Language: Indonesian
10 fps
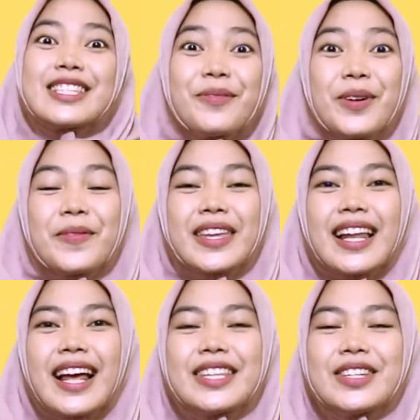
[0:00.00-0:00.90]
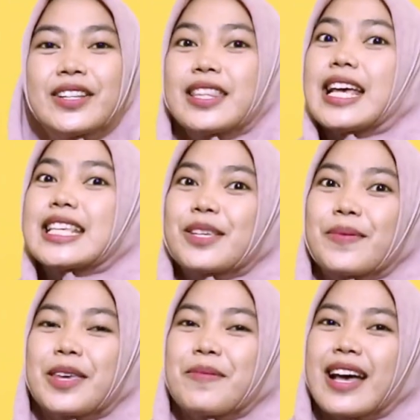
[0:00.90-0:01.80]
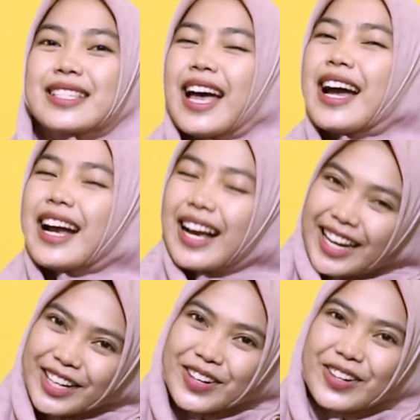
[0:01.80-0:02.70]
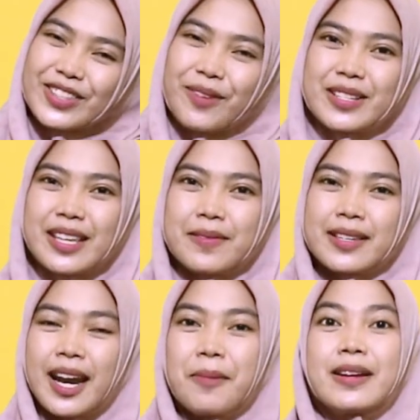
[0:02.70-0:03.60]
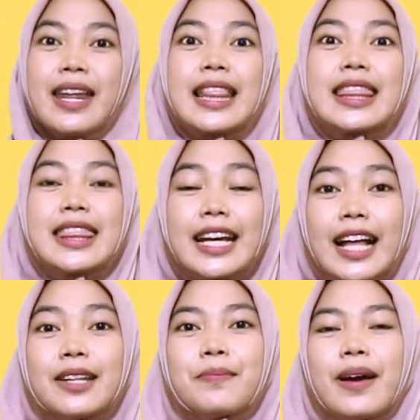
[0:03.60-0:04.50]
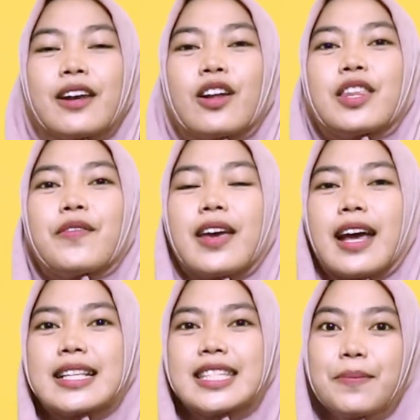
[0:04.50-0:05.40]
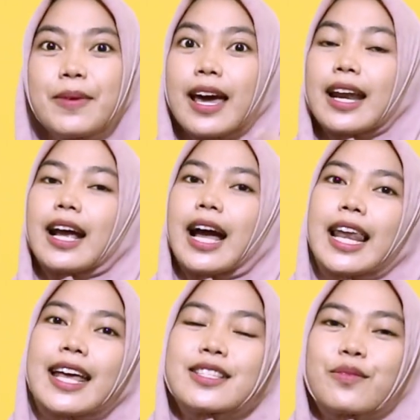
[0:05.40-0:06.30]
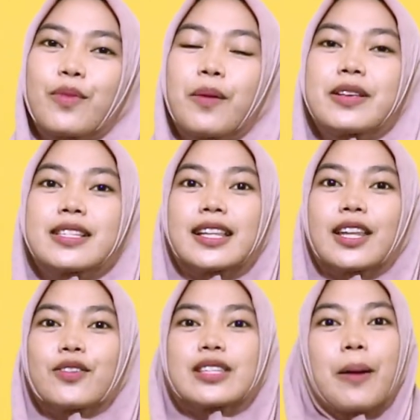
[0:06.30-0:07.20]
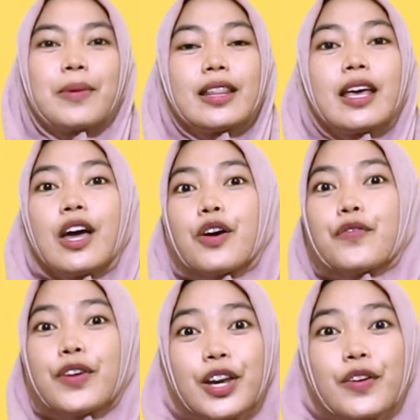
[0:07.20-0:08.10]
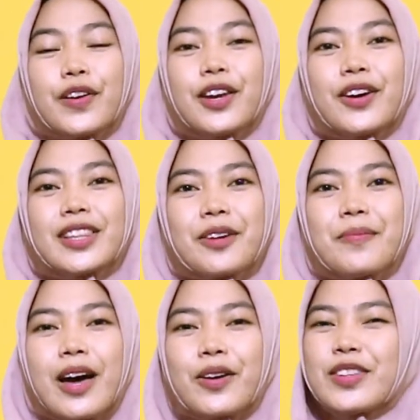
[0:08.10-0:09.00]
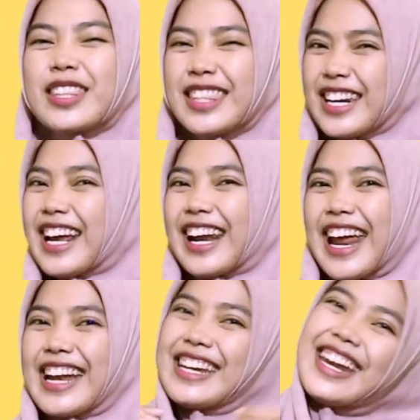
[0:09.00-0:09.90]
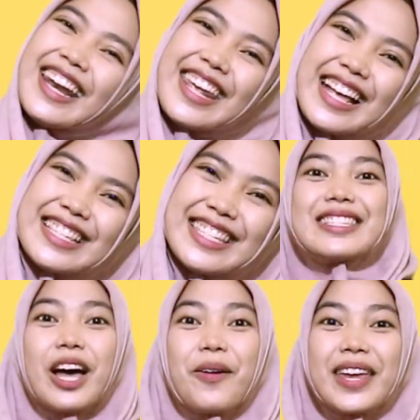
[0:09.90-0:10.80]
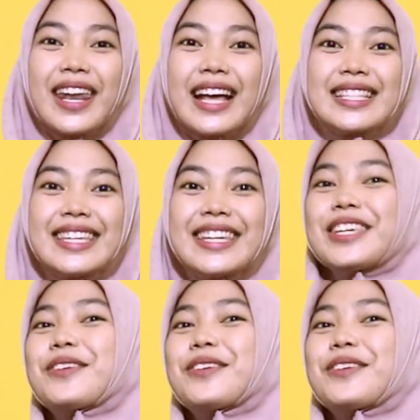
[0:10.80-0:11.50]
Sebelum kita lanjut, seperti biasa klik dulu tombol subscribe dan tekan bel notifikasi biar kalian semua bisa terus update video-video terbaru terkeren dari Aci Sampai kena Aci,